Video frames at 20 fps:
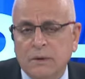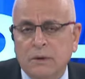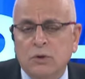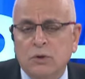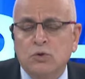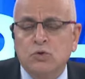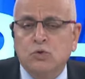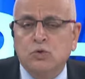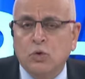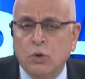
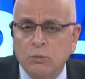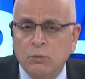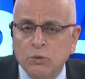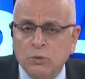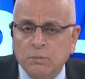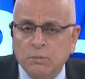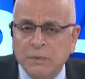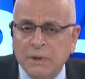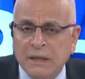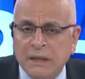
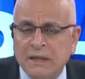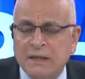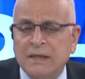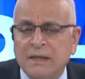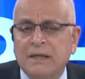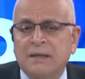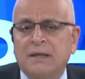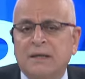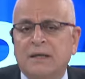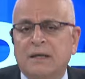somut bilgiye
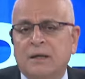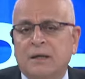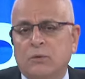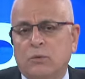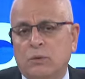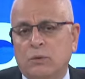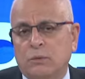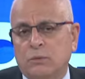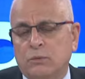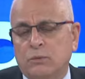dayalı
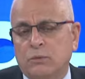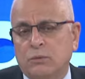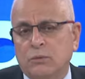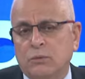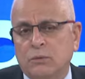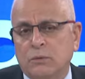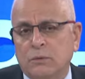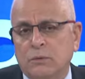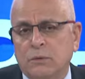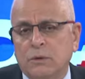olduğunu
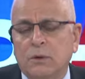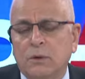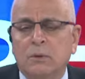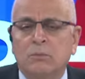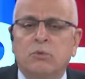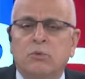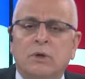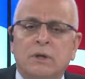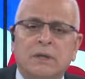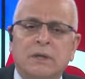
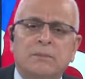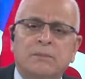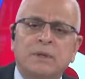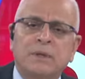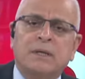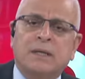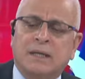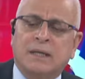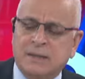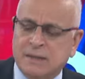burada bir
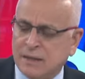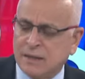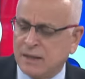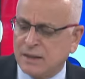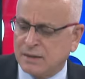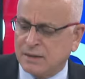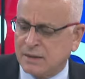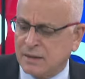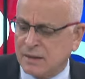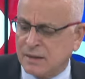kez daha
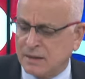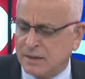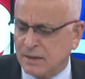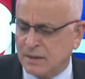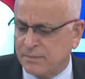hatırlatalım.